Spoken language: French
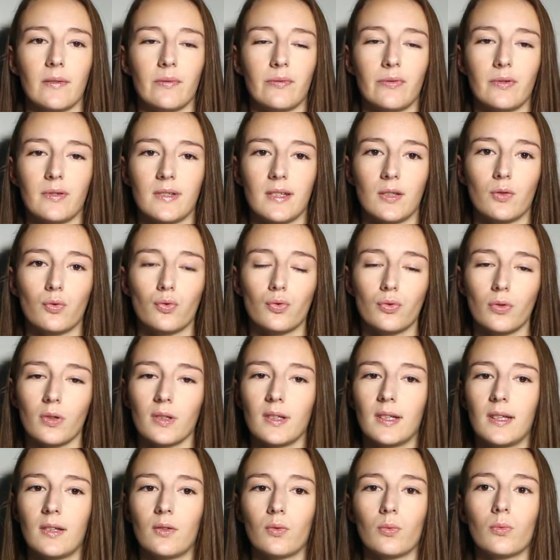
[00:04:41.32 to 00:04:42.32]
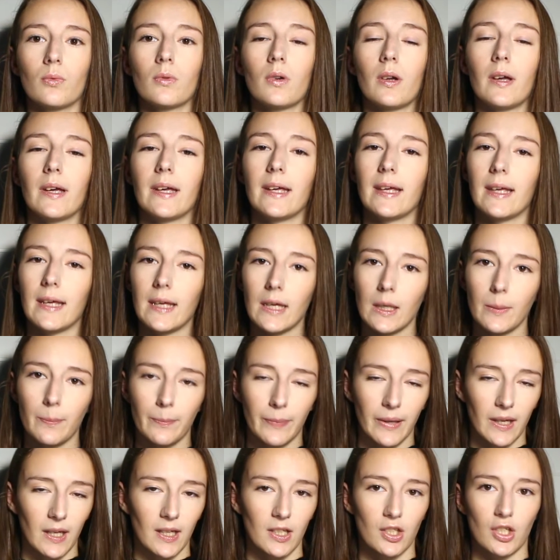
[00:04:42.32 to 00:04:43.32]
faisait toujours des ongles
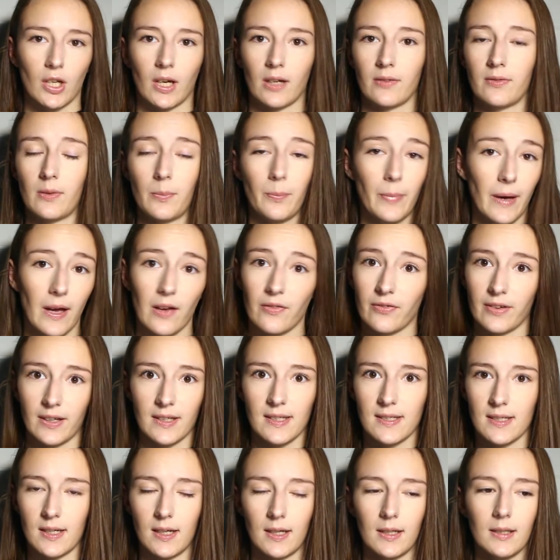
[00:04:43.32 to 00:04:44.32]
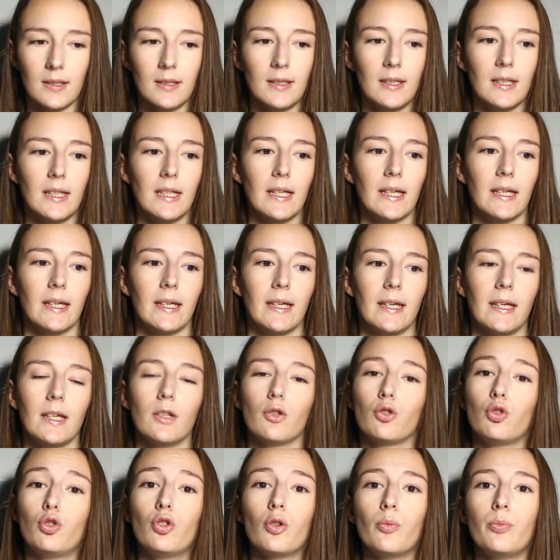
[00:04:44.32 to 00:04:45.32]
épais, j'arrivais pas à faire ça et
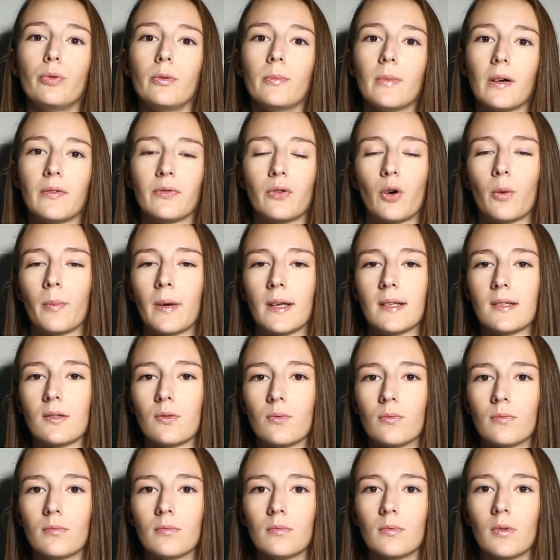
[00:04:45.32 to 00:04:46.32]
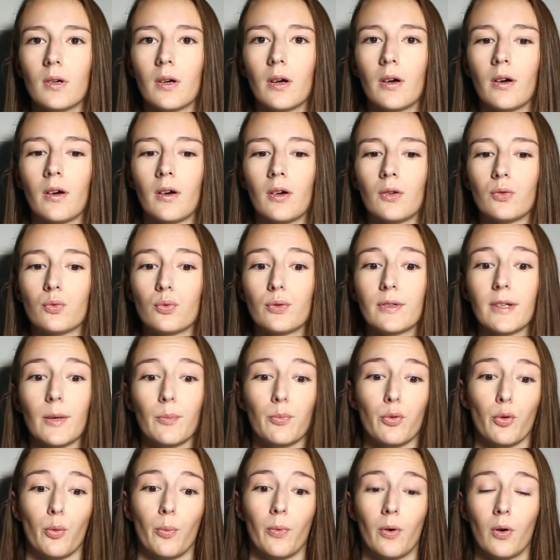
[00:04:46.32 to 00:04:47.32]
depuis ma formation tout
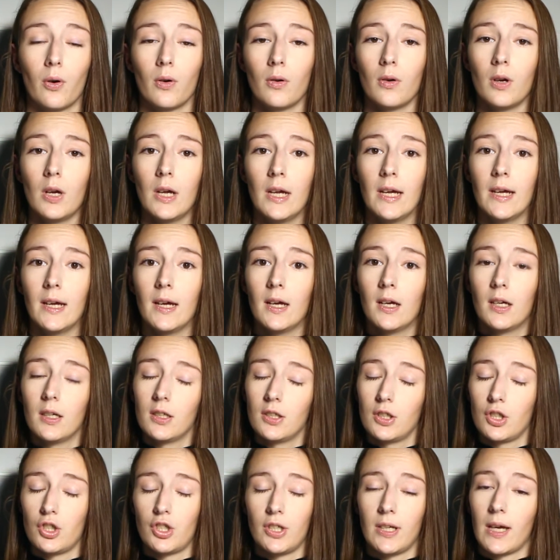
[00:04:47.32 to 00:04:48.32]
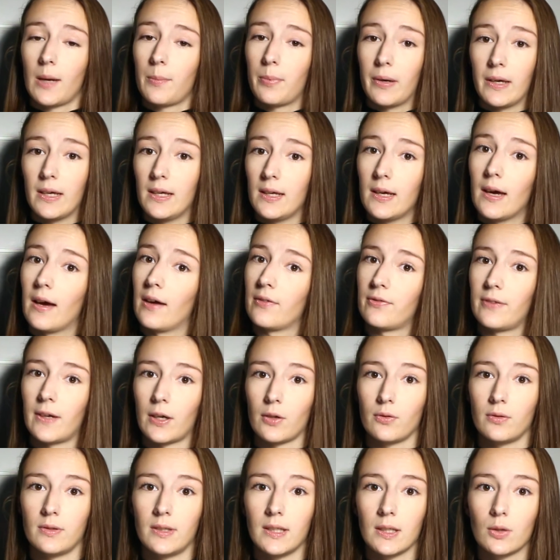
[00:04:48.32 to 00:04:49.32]
simplement j'ai appris à
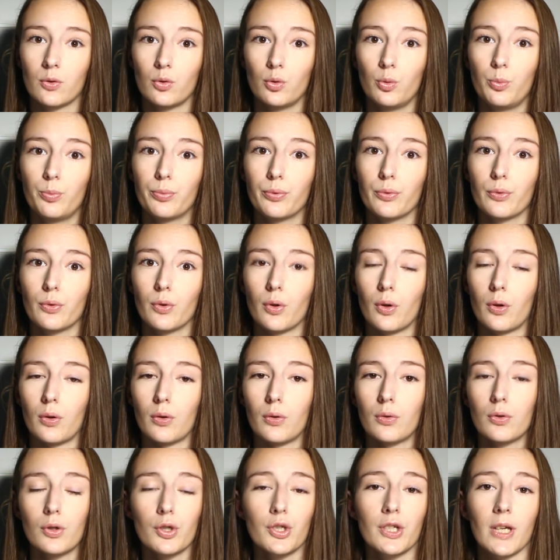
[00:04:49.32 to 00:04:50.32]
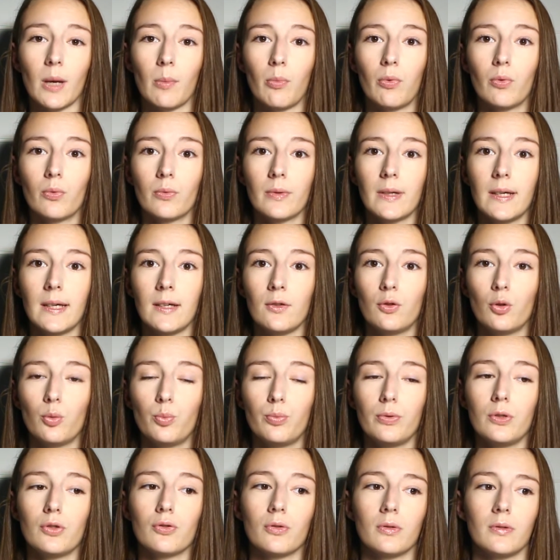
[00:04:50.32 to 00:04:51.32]
faire une découpe au chablon et
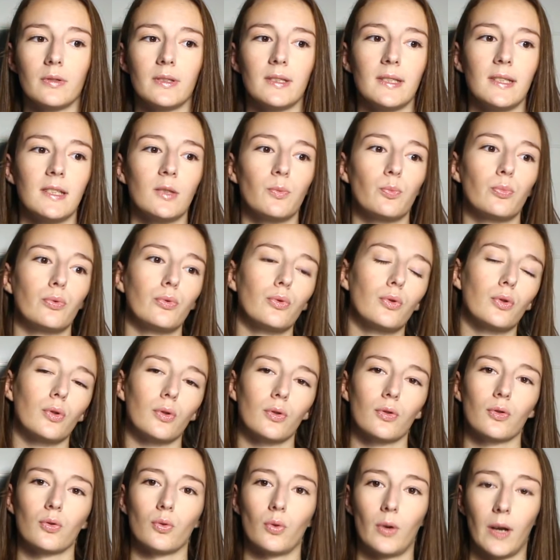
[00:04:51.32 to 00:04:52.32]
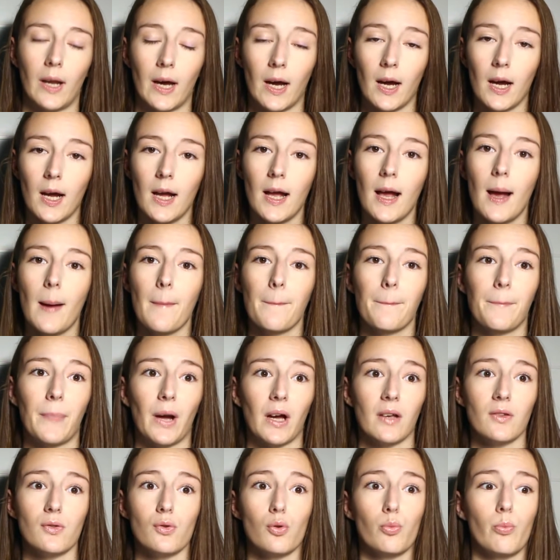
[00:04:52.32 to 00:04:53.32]
depuis je n'utilise plus que cela
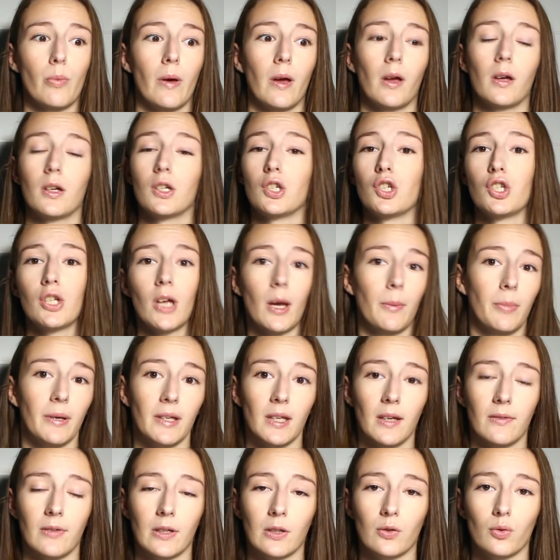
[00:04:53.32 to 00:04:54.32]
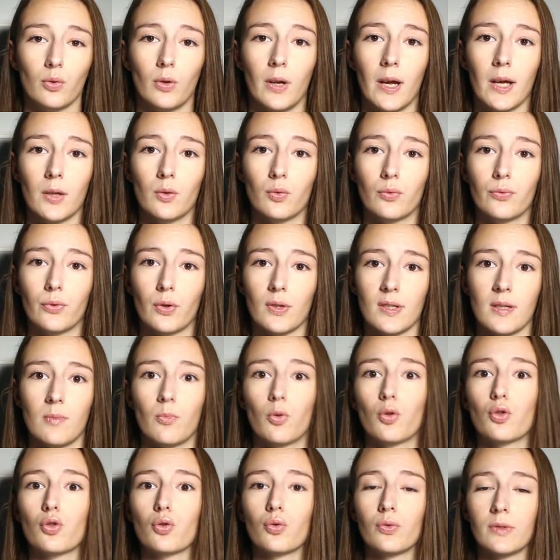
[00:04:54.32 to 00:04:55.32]
parce que bah, j'ai appris avec cela, donc
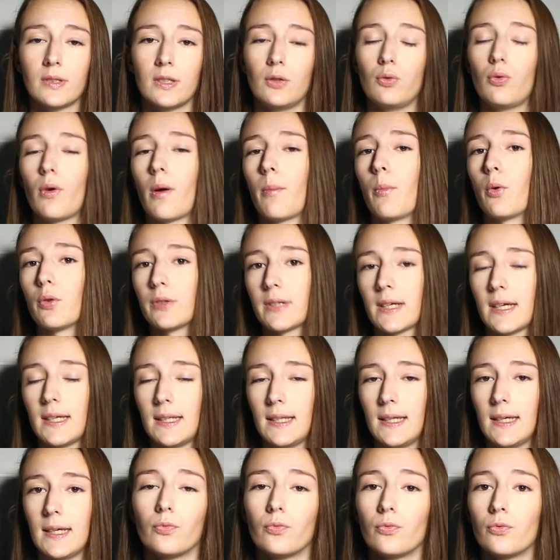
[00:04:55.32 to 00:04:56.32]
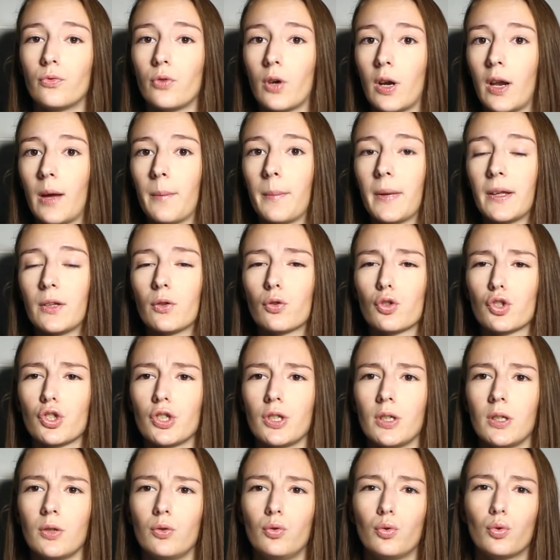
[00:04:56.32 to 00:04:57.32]
forcément je continue à m'entraîner. Voilà, maintenant
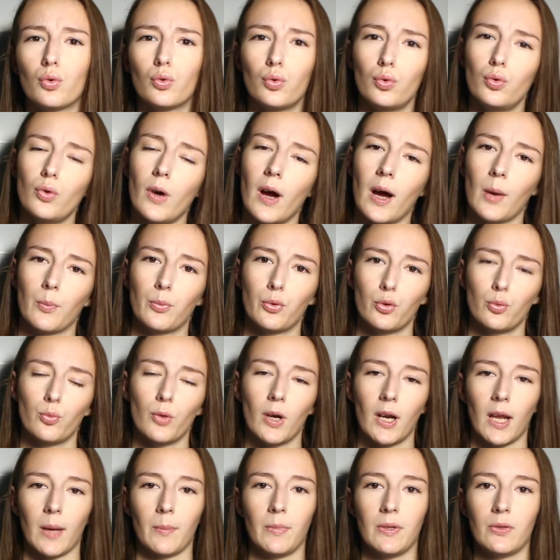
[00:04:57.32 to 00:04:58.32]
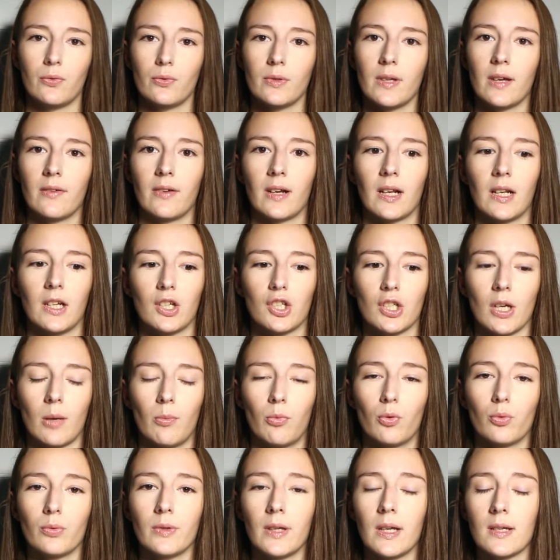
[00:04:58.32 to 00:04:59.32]
j'ai du coup un peu moins l'habitude avec les
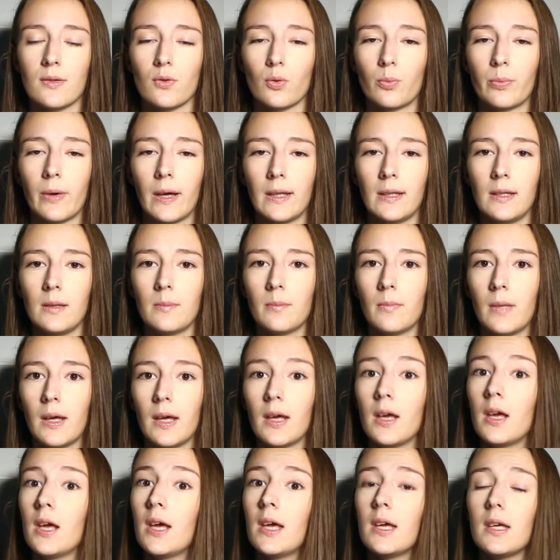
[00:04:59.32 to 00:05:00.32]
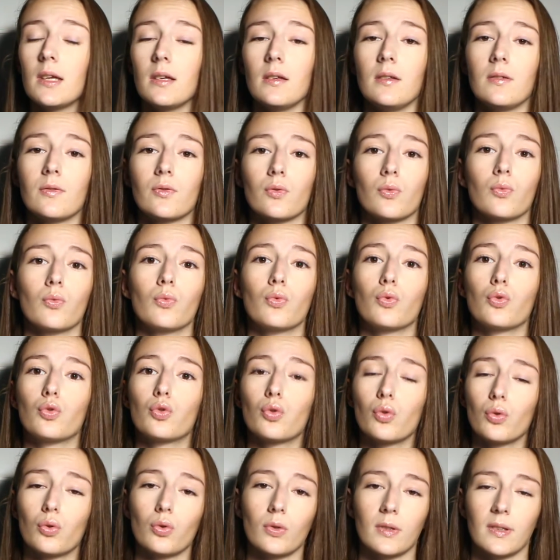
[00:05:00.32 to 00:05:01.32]
chablons Nails Company, mais ils sont
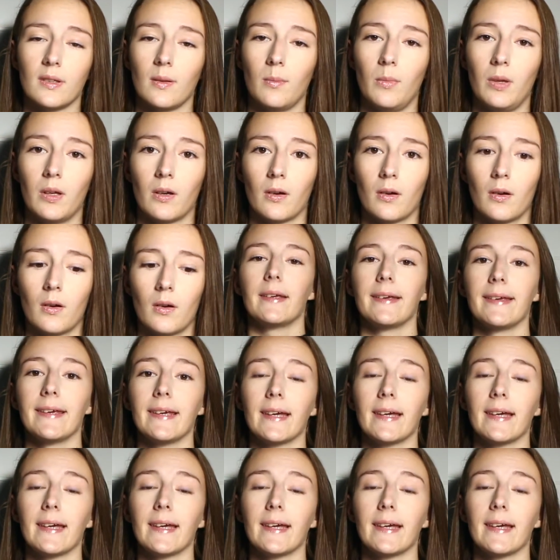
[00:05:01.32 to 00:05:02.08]
tout aussi bien. Et